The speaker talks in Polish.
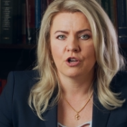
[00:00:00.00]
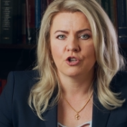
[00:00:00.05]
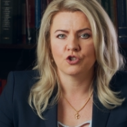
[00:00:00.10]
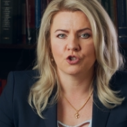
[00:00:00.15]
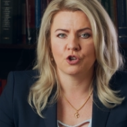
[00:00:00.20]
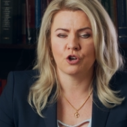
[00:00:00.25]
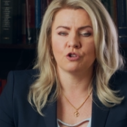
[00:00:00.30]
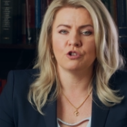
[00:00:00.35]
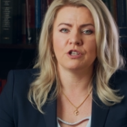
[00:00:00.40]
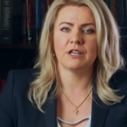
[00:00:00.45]

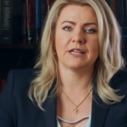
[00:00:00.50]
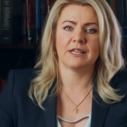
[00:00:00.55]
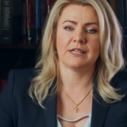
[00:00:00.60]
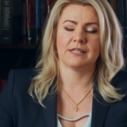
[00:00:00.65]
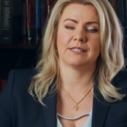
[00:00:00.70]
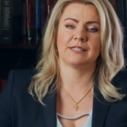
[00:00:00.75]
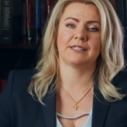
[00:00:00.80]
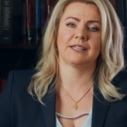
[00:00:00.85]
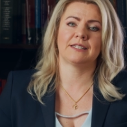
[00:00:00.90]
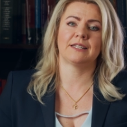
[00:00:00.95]
zgodnie
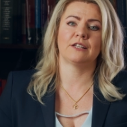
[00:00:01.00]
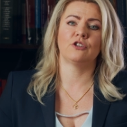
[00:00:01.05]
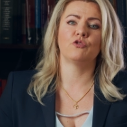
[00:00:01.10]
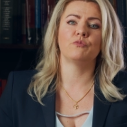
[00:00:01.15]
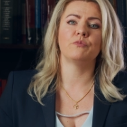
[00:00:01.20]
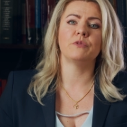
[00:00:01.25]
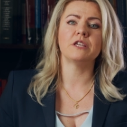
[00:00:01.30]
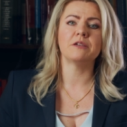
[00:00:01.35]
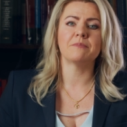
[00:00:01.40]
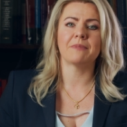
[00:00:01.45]
z zasadą
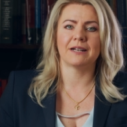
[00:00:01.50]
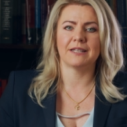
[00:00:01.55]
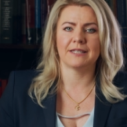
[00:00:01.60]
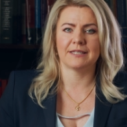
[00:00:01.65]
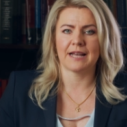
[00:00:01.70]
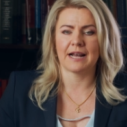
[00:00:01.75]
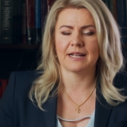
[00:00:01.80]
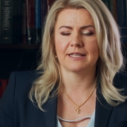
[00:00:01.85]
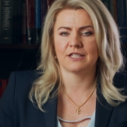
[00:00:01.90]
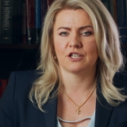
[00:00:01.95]

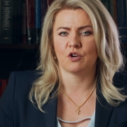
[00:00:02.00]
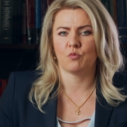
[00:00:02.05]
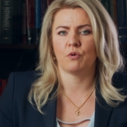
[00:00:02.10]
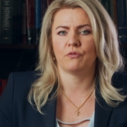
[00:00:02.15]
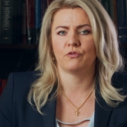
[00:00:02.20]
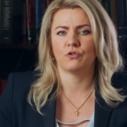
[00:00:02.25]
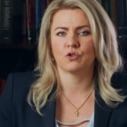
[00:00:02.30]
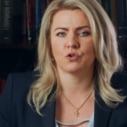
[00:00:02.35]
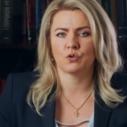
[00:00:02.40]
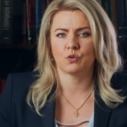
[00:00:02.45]
minimalizacji
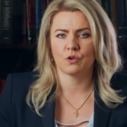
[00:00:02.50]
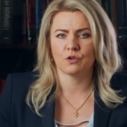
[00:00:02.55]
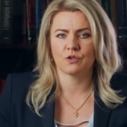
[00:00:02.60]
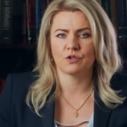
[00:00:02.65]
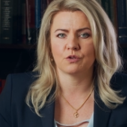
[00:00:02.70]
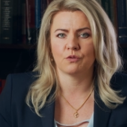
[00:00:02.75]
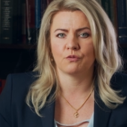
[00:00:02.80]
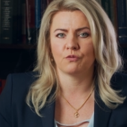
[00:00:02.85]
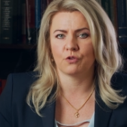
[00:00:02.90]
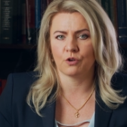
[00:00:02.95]

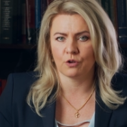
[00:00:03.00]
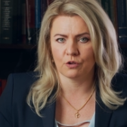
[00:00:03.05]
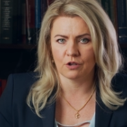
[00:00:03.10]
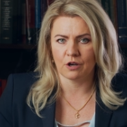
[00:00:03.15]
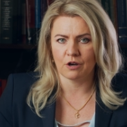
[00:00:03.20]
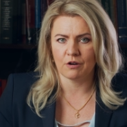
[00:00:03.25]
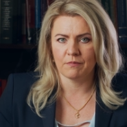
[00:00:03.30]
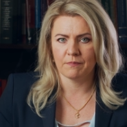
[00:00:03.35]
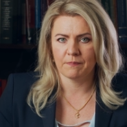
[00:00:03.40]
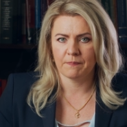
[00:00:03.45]
obowiązującą w
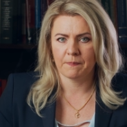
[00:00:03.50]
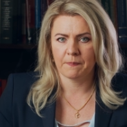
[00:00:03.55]
RODO,